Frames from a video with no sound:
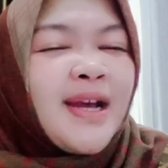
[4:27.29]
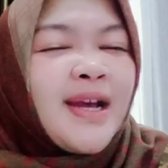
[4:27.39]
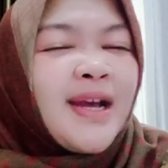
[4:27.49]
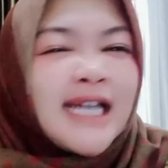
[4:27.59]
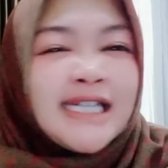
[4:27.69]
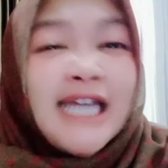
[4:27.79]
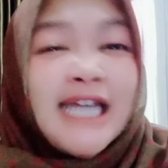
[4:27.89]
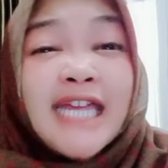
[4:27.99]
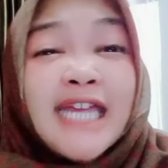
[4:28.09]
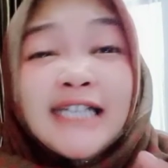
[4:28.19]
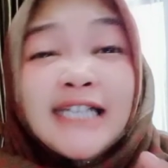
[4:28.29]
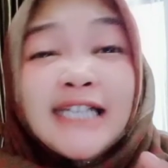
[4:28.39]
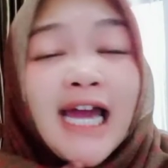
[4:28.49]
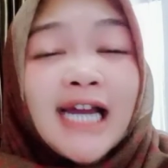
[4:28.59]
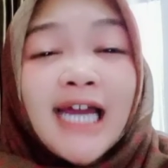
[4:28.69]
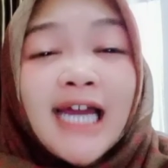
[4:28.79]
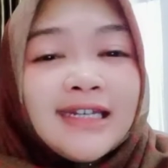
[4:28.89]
saja yang jangan